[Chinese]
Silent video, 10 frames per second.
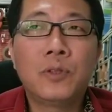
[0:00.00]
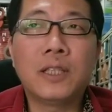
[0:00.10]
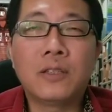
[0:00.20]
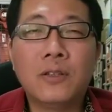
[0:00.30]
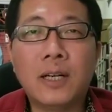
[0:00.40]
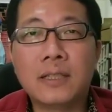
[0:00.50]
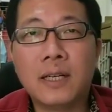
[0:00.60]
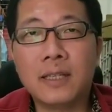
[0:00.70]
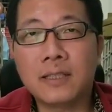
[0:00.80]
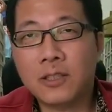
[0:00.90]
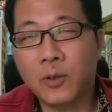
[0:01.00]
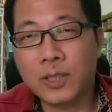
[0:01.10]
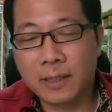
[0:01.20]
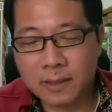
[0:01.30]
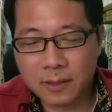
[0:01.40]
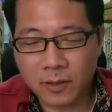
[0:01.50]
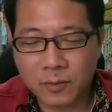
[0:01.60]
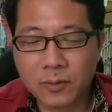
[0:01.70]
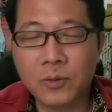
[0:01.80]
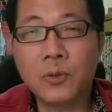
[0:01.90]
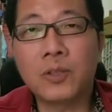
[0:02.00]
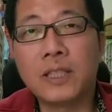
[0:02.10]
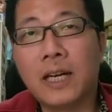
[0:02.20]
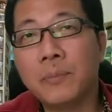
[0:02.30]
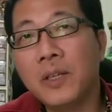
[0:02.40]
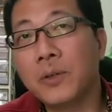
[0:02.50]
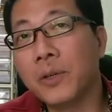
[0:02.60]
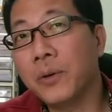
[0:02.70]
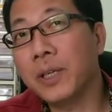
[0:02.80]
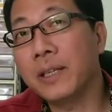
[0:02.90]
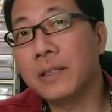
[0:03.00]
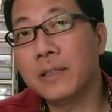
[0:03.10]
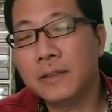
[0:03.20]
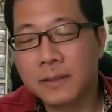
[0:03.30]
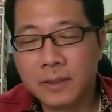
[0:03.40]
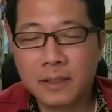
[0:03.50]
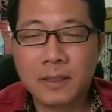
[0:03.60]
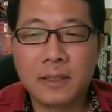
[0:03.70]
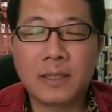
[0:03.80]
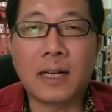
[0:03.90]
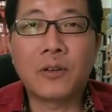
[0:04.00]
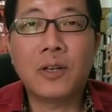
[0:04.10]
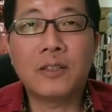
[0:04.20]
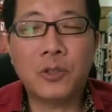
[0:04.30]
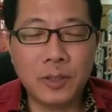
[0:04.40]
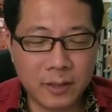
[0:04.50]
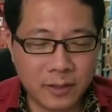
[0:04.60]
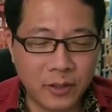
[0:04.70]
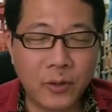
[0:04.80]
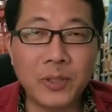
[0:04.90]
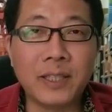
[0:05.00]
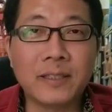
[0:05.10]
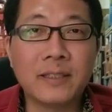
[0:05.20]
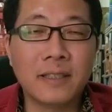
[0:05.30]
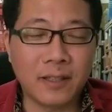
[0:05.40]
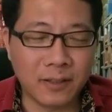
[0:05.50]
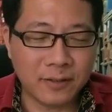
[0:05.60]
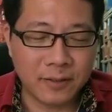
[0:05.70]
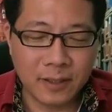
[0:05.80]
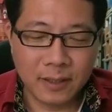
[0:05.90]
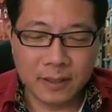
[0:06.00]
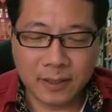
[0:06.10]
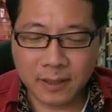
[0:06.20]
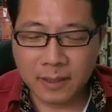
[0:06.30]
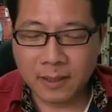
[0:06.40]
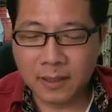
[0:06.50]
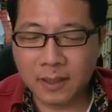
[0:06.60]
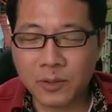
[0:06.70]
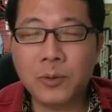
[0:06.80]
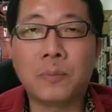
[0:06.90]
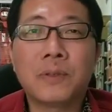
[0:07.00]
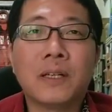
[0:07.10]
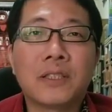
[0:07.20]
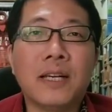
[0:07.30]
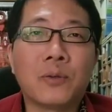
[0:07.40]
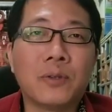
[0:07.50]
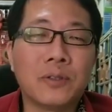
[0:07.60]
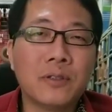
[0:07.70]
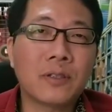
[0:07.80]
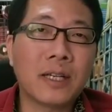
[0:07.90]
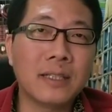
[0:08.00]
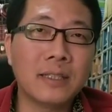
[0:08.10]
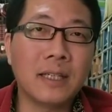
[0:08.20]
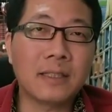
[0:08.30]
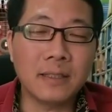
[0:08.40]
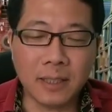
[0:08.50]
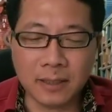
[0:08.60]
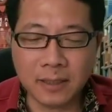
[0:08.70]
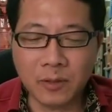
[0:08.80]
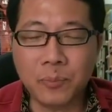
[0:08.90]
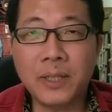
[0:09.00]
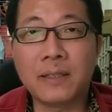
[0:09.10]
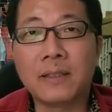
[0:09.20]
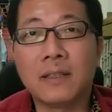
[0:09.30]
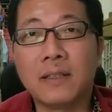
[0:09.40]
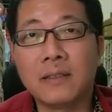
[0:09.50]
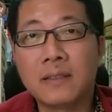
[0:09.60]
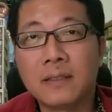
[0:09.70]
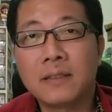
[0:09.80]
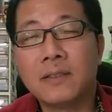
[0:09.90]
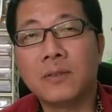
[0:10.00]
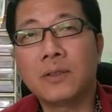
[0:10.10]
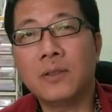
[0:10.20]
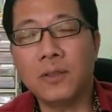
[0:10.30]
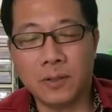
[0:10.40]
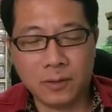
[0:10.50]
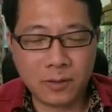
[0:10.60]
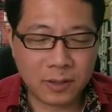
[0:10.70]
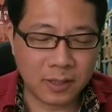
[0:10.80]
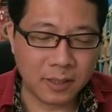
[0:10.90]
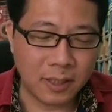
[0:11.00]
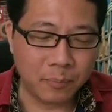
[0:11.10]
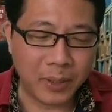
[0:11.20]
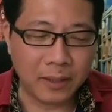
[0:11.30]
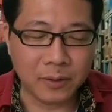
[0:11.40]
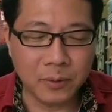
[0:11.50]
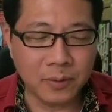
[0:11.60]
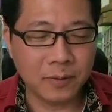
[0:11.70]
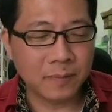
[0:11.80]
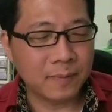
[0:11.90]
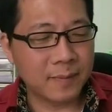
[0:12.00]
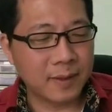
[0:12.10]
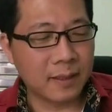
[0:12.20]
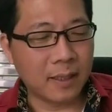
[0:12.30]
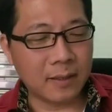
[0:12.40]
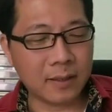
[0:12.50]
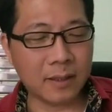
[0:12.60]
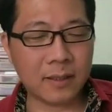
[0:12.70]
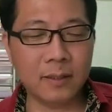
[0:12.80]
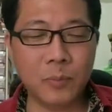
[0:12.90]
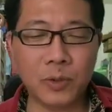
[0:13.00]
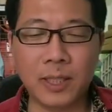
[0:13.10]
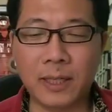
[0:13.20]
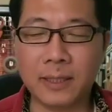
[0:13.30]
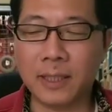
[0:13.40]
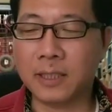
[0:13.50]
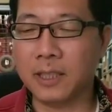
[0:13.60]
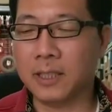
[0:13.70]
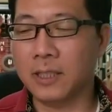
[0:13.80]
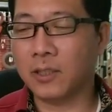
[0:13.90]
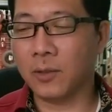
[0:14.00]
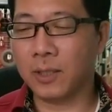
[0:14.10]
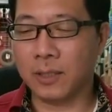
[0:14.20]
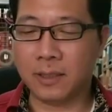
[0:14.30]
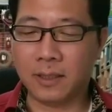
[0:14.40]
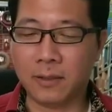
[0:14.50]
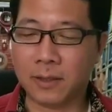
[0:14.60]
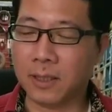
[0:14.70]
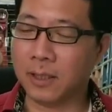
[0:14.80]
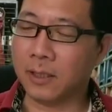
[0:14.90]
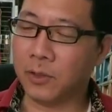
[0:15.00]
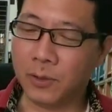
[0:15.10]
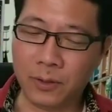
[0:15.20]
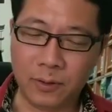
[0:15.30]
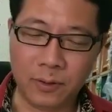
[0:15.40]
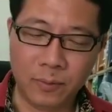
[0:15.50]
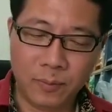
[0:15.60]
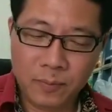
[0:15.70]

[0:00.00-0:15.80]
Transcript: 目前都还在抽奖之中。如果你还没有留言呢，赶快去留言啊！那如果不知道效果，你就看一下之前的影片啊，我都有事先表演过啊。这个是目前还在进行中的啊，可以去